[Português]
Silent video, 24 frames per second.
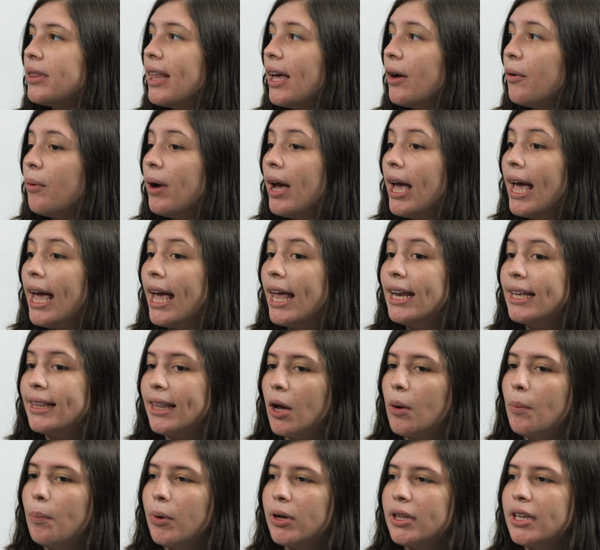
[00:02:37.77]
Então, ele
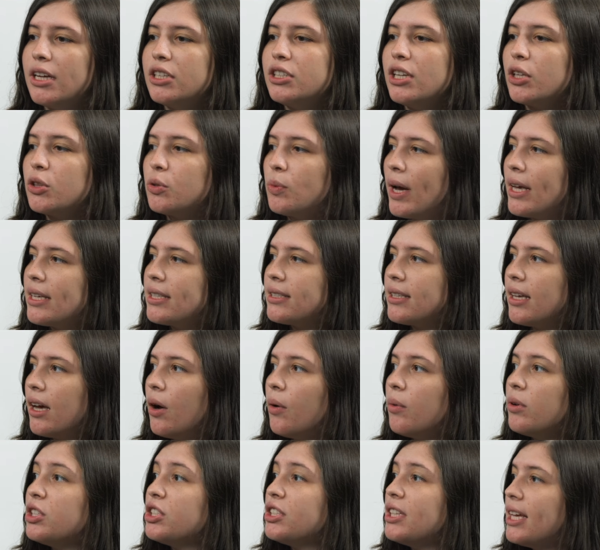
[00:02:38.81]
tem um poder de
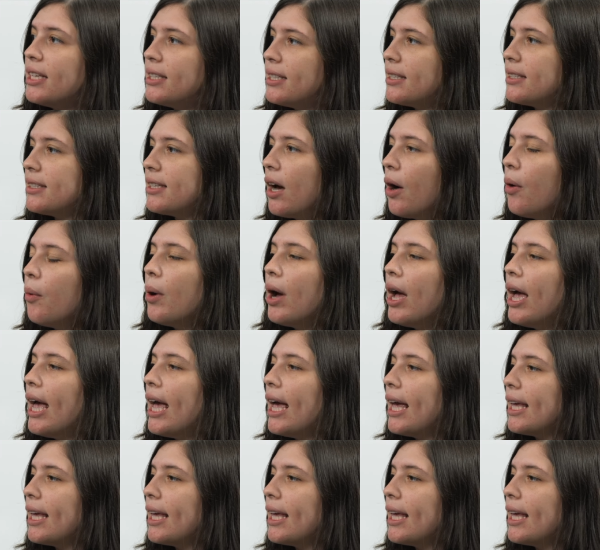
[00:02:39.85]
atuação e de decisão